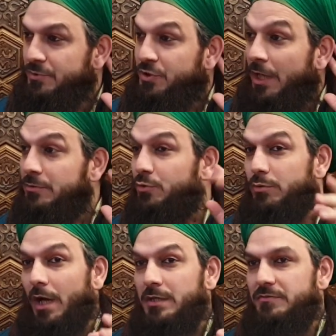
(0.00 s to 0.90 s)
Can
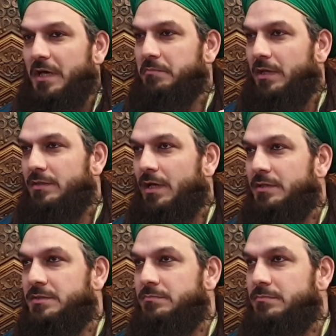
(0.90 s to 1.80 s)
kulağını vermen
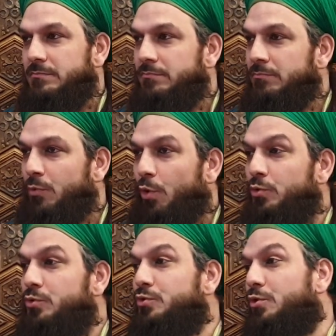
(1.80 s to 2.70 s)
lazım.
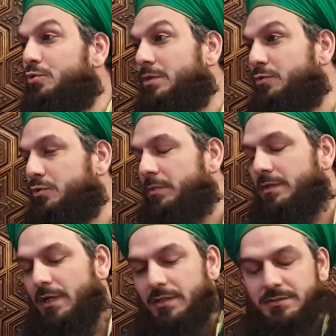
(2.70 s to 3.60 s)
Onun yolunda
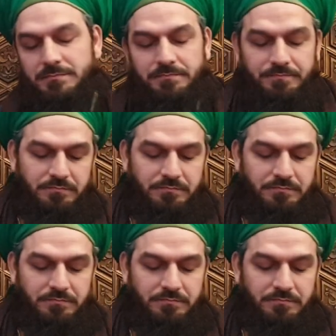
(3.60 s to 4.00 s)
yürümen lazım.